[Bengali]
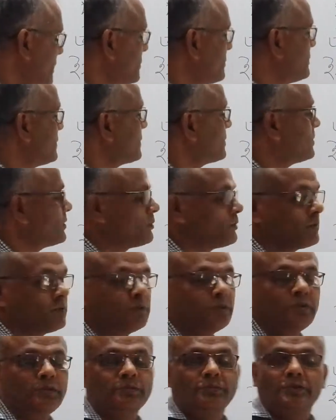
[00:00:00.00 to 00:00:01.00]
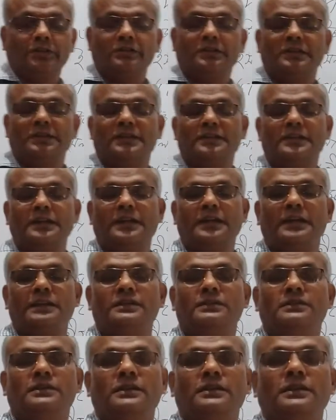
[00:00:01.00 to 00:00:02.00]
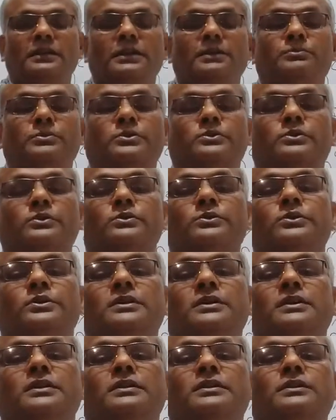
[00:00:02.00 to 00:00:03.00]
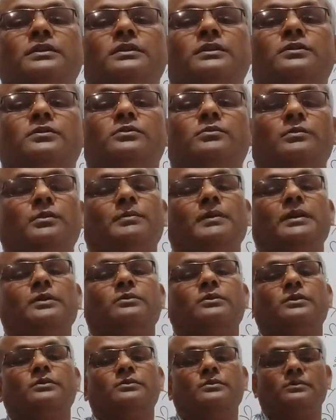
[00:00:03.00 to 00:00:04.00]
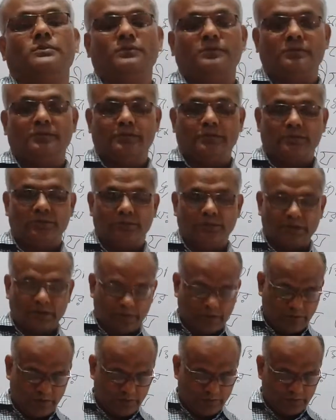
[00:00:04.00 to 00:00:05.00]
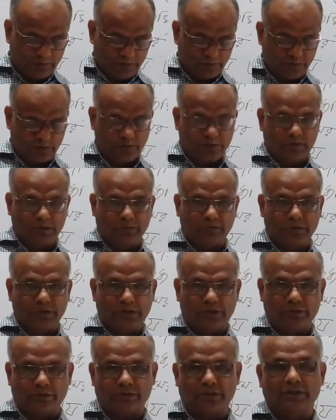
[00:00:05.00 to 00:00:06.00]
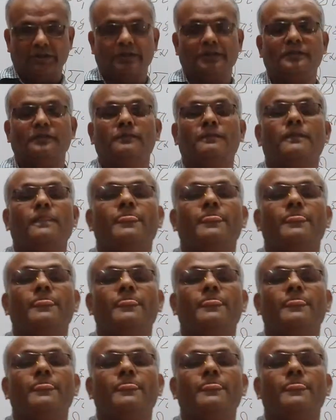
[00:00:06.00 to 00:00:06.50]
আলোচনা করব প্রিয় শিক্ষার্থী আজ এ পর্যন্তই তোমরা ভালো থাকো তোমাদের শুভকামনা করছি